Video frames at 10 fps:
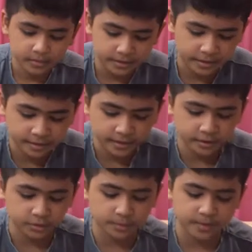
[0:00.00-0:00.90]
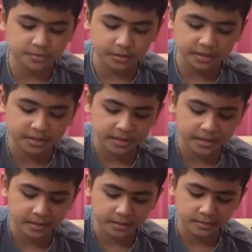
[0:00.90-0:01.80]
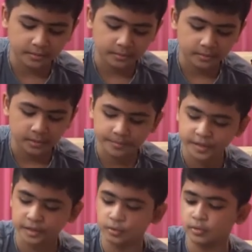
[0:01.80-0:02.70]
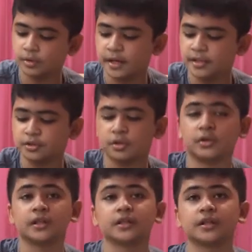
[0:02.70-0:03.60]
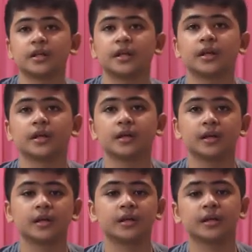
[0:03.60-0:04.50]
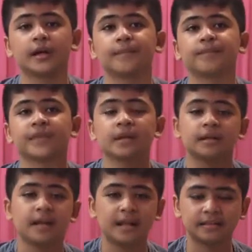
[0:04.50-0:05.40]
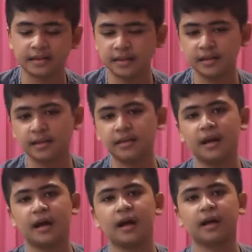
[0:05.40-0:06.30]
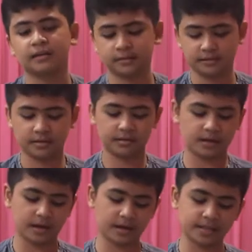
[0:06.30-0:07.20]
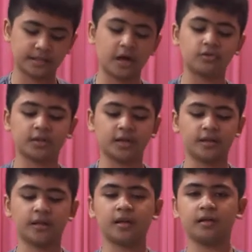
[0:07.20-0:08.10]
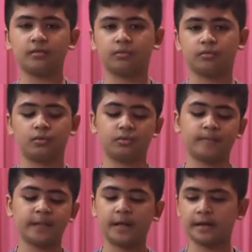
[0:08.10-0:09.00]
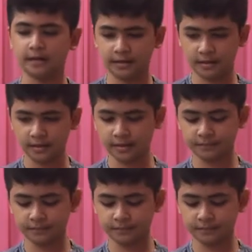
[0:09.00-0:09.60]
caranya itu dimasukkan sini habis itu kalian colokin ke sini ya nanti ya kita kasih tahu caranya untuk menyalakan ini